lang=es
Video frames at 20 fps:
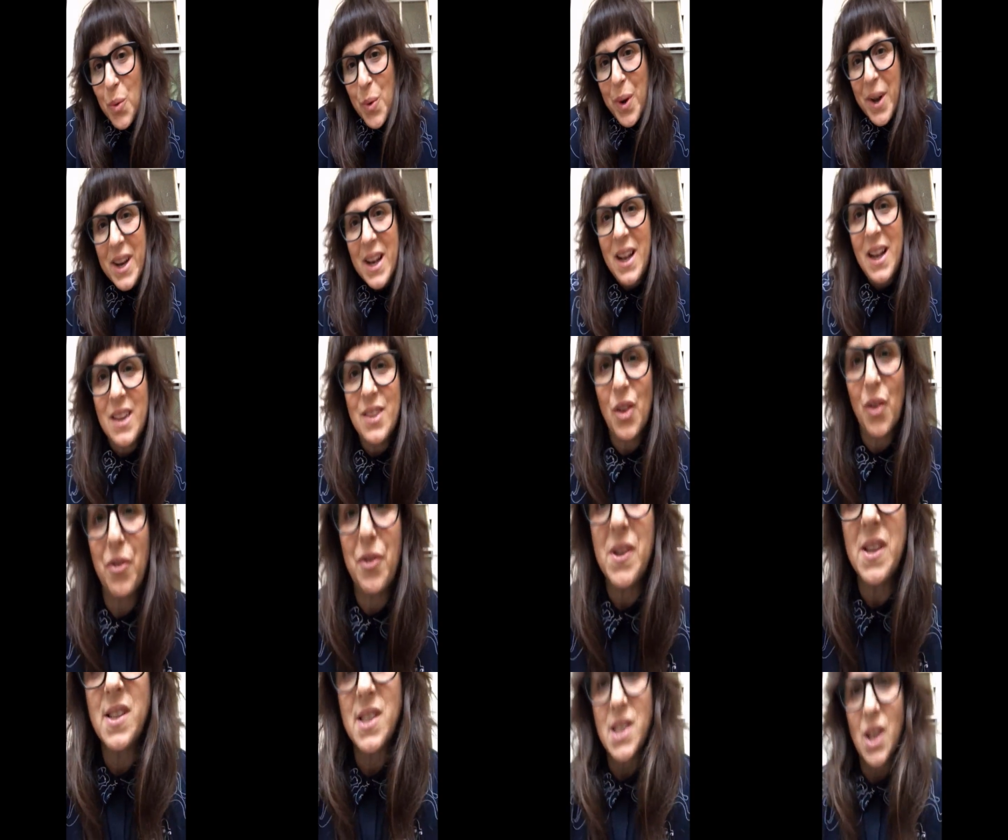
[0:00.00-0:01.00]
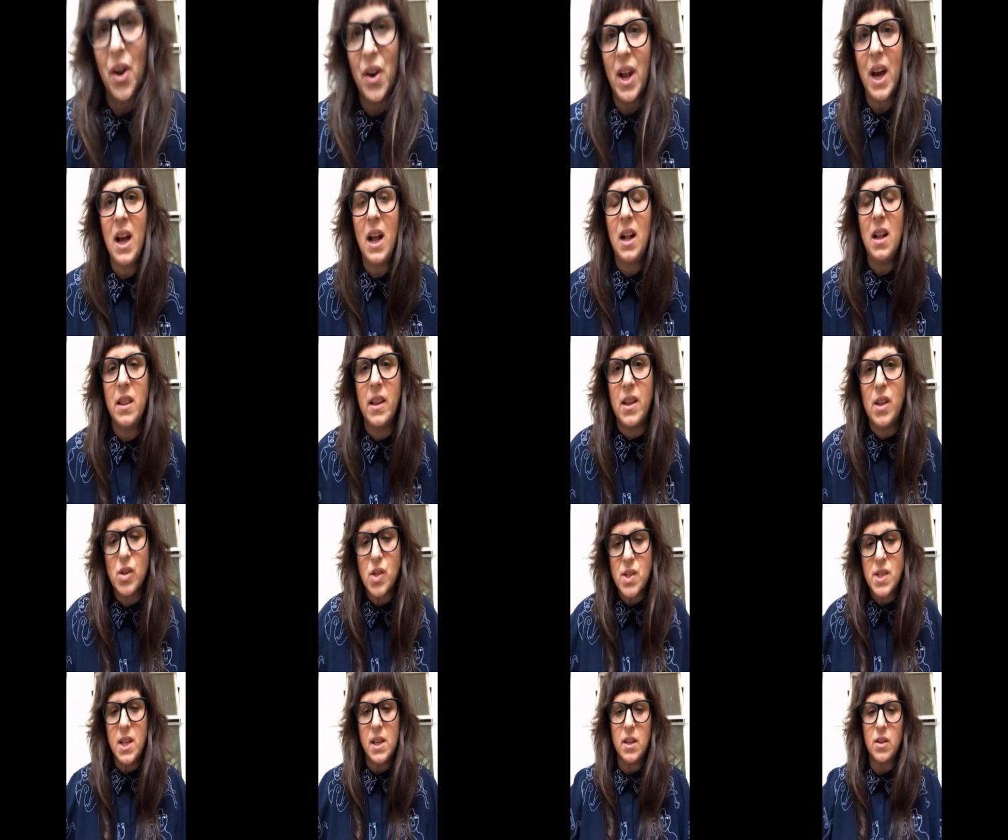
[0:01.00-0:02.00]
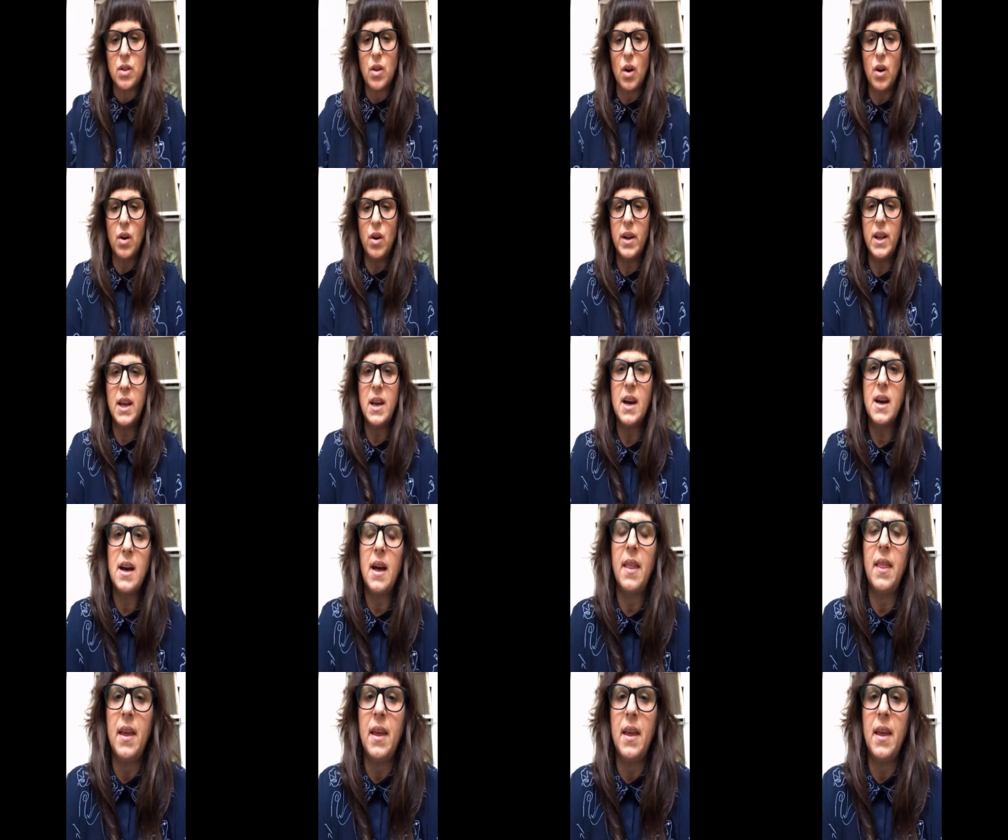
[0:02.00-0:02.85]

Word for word: un relato ficcional de dos historias,